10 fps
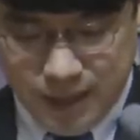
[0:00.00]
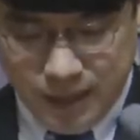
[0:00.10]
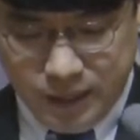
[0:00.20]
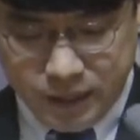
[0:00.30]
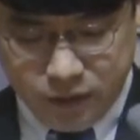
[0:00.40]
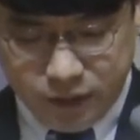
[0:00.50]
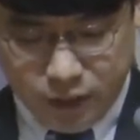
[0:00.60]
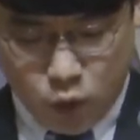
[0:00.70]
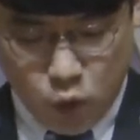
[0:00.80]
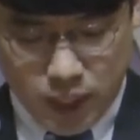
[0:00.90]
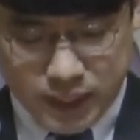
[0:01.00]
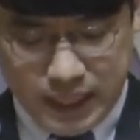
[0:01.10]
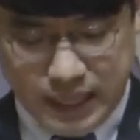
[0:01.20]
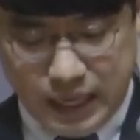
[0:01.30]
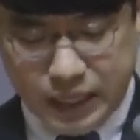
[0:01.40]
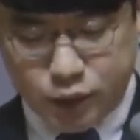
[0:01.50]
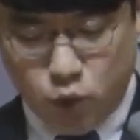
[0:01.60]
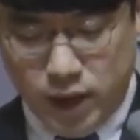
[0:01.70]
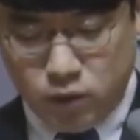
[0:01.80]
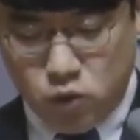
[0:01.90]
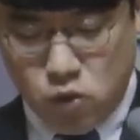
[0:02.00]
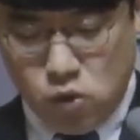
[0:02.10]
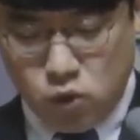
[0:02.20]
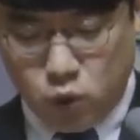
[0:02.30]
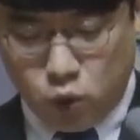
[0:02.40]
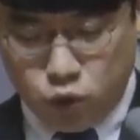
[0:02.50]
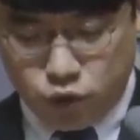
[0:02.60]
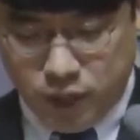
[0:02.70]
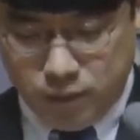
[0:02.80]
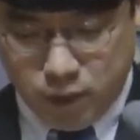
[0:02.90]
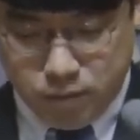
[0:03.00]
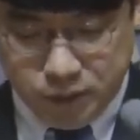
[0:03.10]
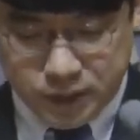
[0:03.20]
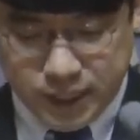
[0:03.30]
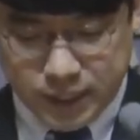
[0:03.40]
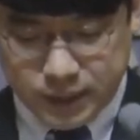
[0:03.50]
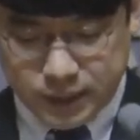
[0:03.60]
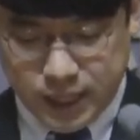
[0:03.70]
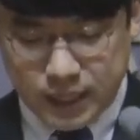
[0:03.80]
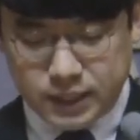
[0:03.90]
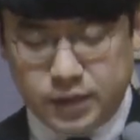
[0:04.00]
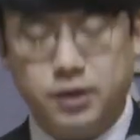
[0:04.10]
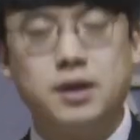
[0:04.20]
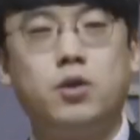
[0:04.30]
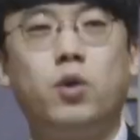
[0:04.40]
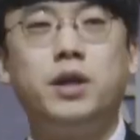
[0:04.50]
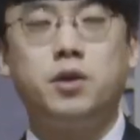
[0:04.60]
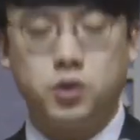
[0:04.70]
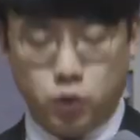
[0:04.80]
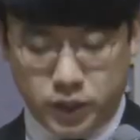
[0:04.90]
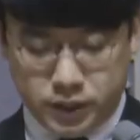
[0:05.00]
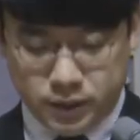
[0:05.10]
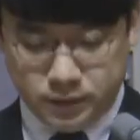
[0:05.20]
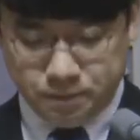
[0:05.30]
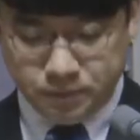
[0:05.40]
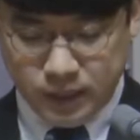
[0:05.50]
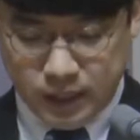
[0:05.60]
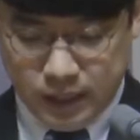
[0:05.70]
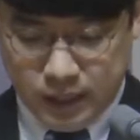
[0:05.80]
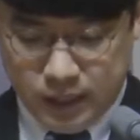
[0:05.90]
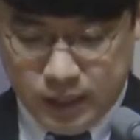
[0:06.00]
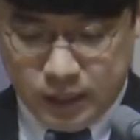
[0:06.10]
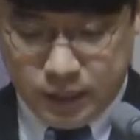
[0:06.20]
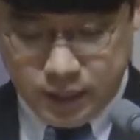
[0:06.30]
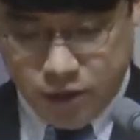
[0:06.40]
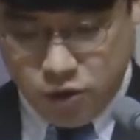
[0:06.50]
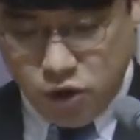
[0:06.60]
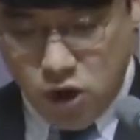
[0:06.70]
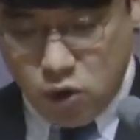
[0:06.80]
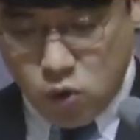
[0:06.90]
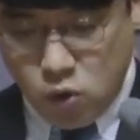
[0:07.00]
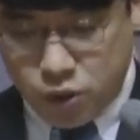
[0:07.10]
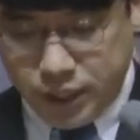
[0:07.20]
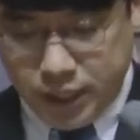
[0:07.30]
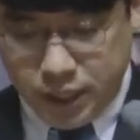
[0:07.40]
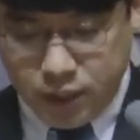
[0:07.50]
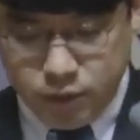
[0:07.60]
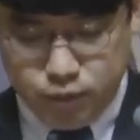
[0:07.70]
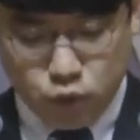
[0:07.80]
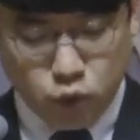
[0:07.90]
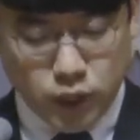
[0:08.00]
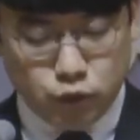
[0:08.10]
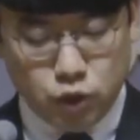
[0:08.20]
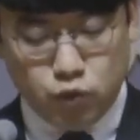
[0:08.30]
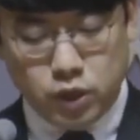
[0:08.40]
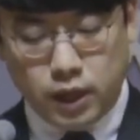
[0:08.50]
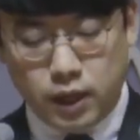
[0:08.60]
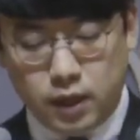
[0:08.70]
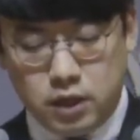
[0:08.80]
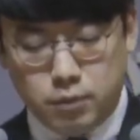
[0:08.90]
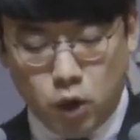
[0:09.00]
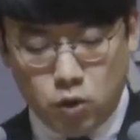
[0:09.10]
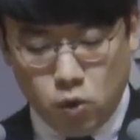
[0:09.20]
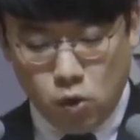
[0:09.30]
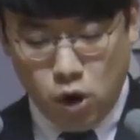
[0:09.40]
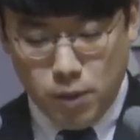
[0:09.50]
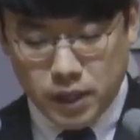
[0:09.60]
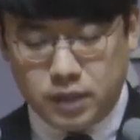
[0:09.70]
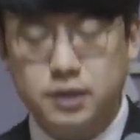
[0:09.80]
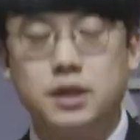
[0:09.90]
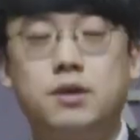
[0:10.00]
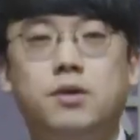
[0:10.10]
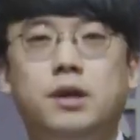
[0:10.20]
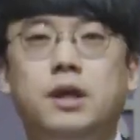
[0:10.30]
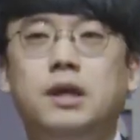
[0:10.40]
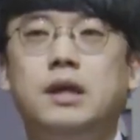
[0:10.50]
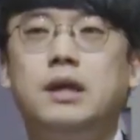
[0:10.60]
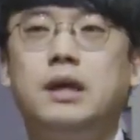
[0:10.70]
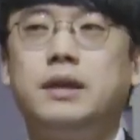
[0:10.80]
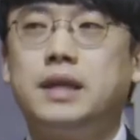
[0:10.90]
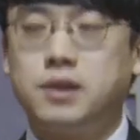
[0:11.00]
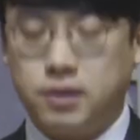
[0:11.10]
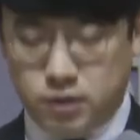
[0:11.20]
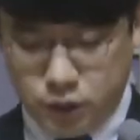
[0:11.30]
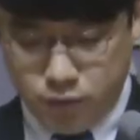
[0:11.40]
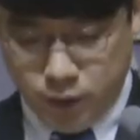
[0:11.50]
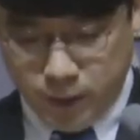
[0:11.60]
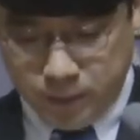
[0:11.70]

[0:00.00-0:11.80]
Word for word: 그래서 그들은 도로가 잘 닦이지도 않고 교통수단이 변변치 않은 당시의 열악한 환경 속에서 그를 격려하고 그에게 힘을 북돋아주기 위해 그 멀고 험한 길을 기꺼이 나섰던 것입니다.